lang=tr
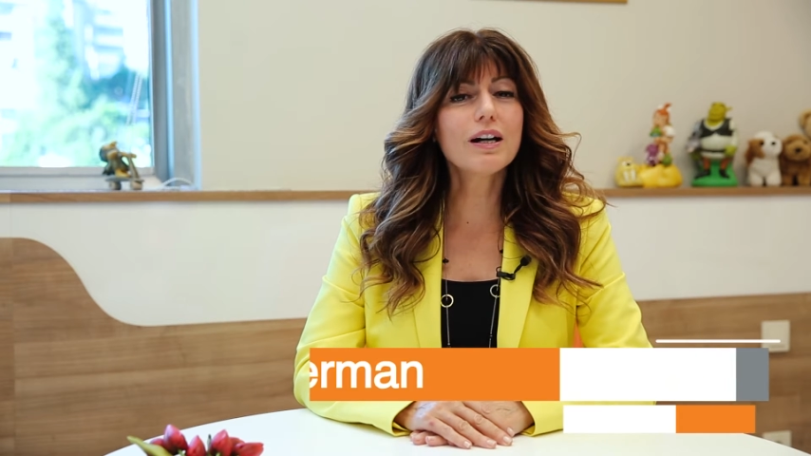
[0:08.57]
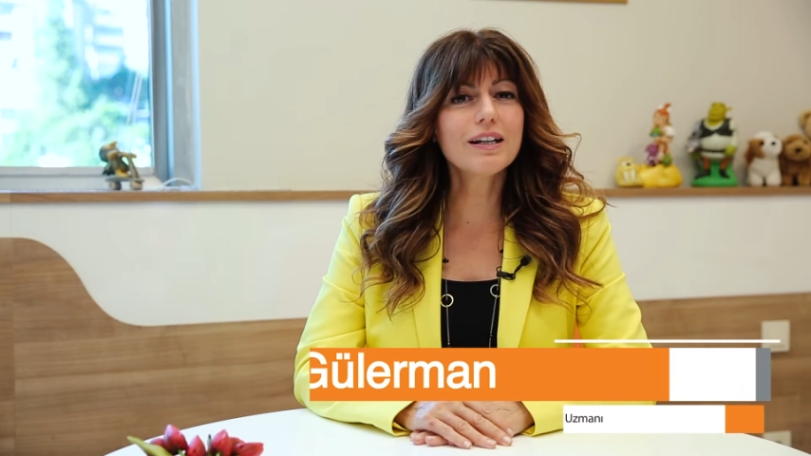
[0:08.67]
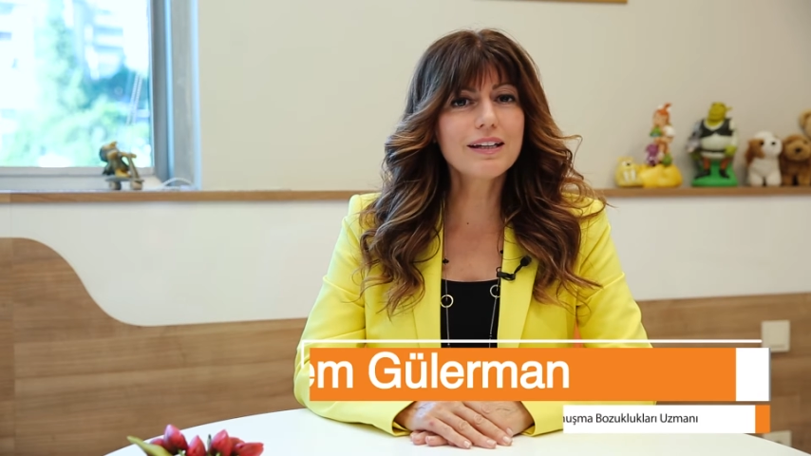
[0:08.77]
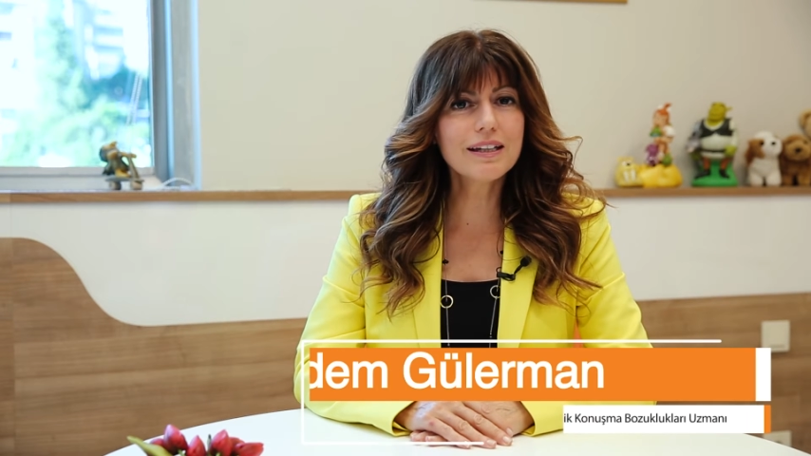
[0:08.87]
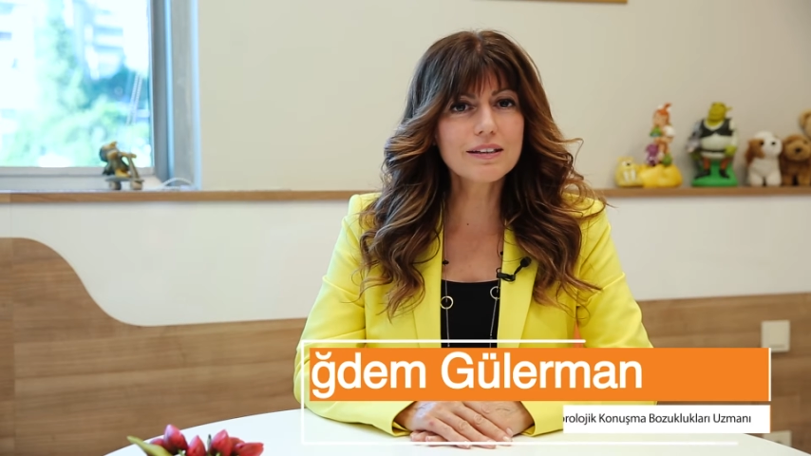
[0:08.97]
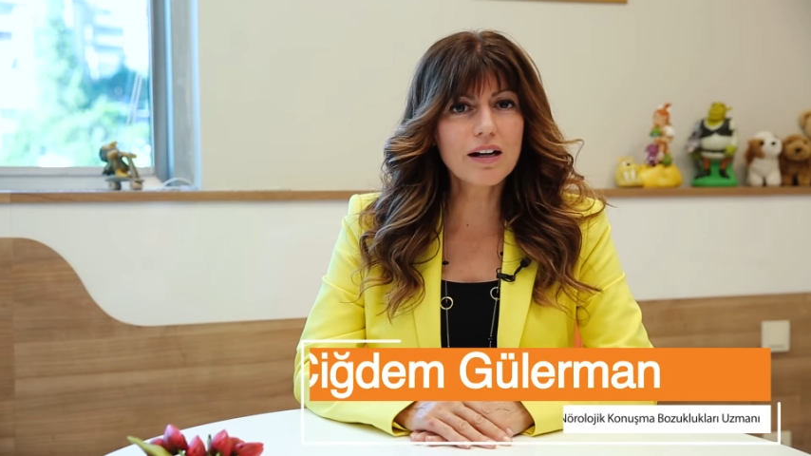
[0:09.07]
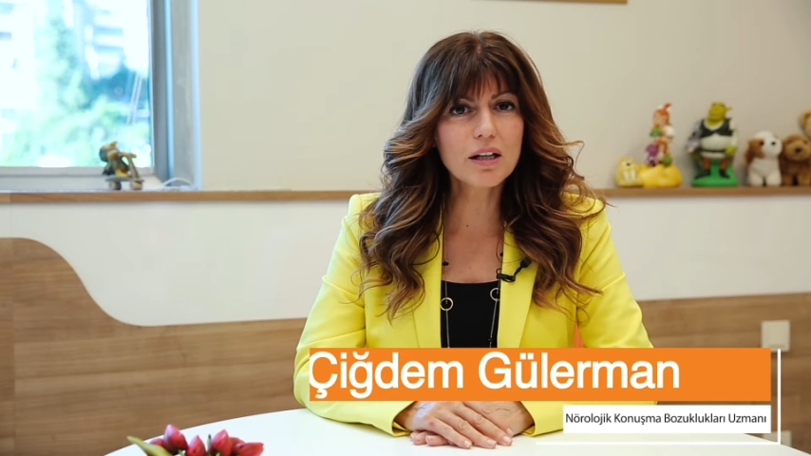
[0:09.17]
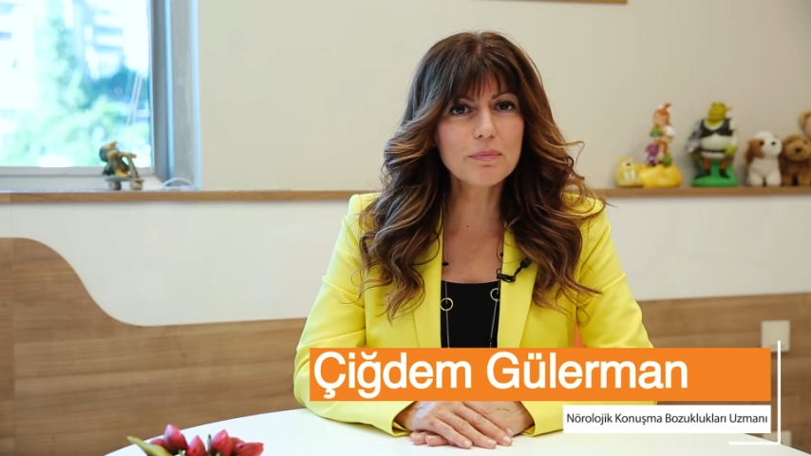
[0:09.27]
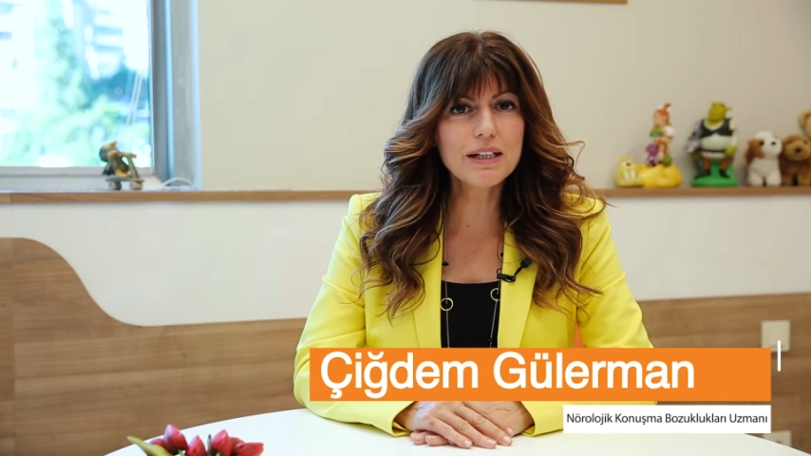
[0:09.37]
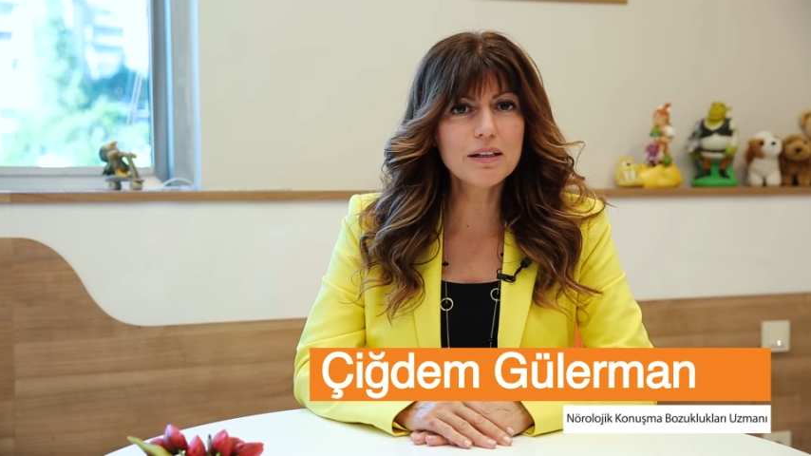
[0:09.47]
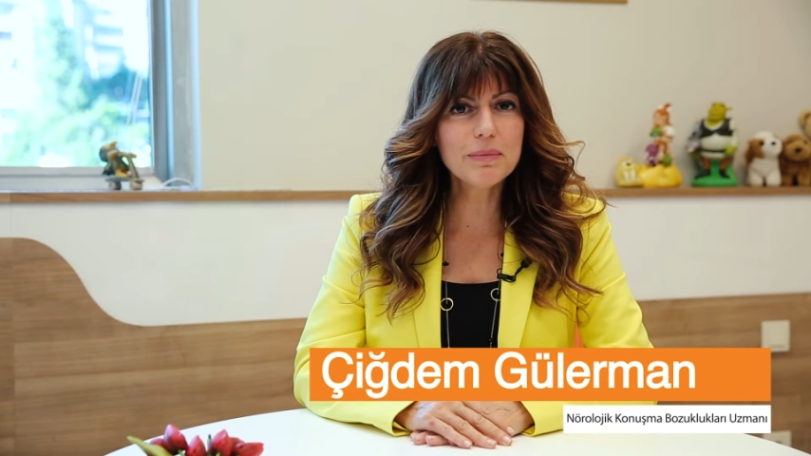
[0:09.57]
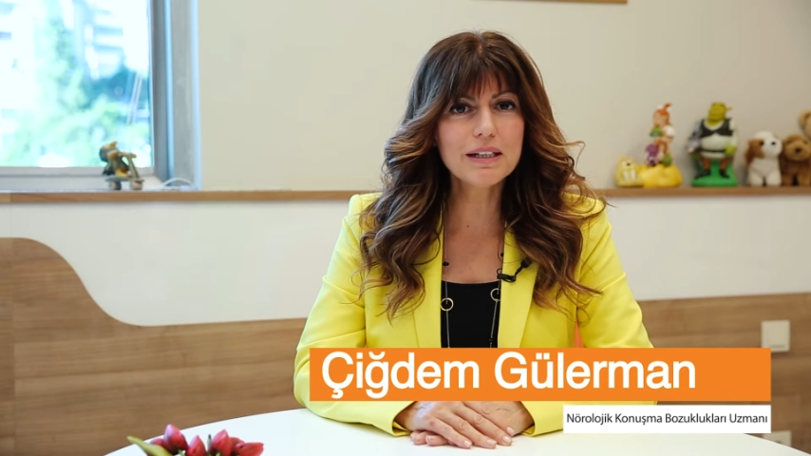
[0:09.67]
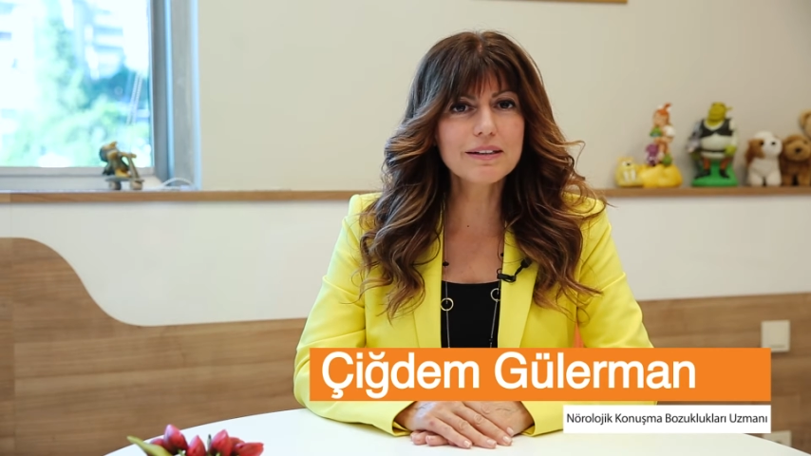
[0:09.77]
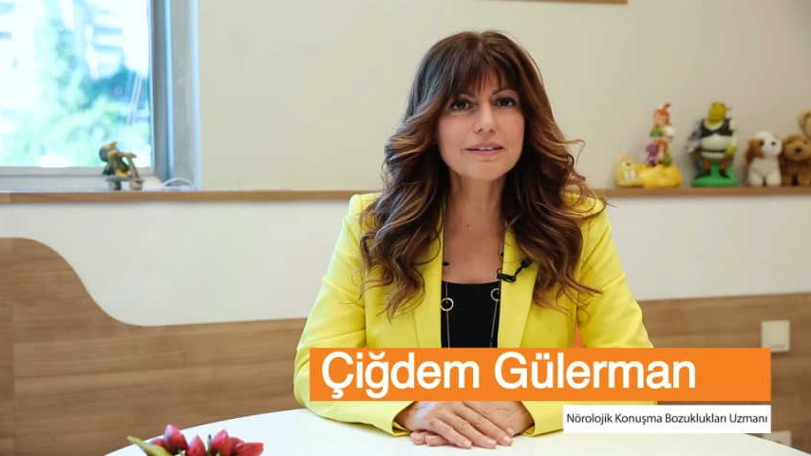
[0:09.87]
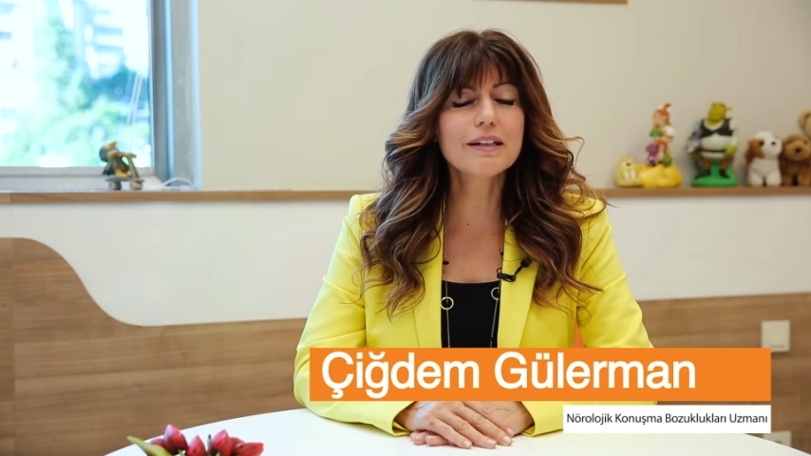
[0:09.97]
hareket kaybı ile
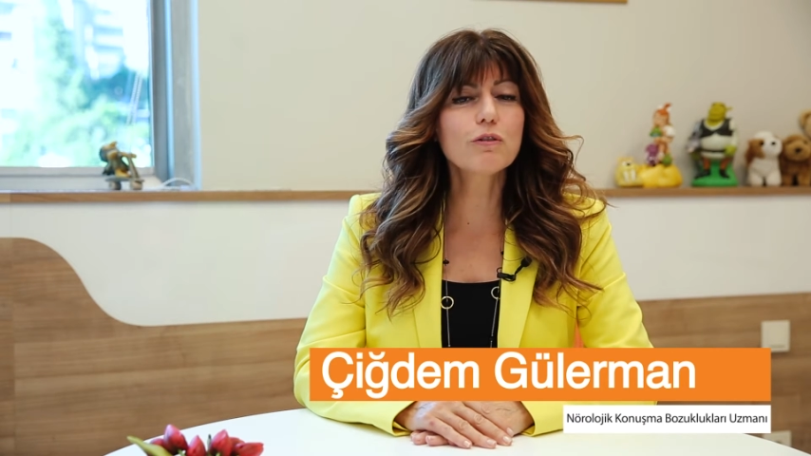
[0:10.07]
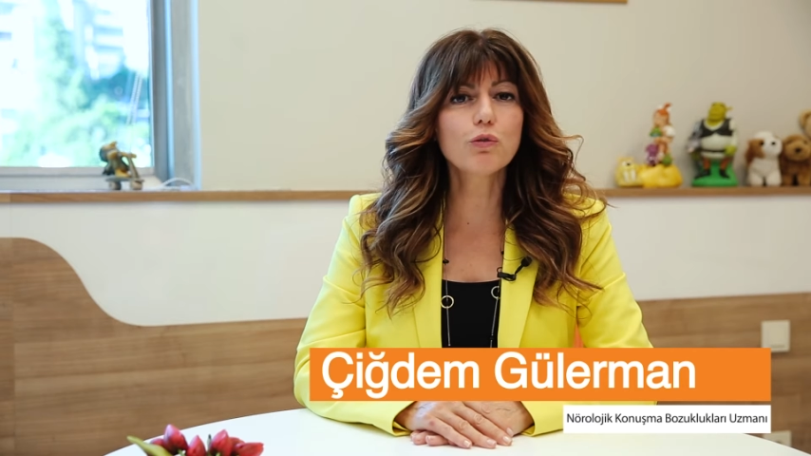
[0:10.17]
birlikte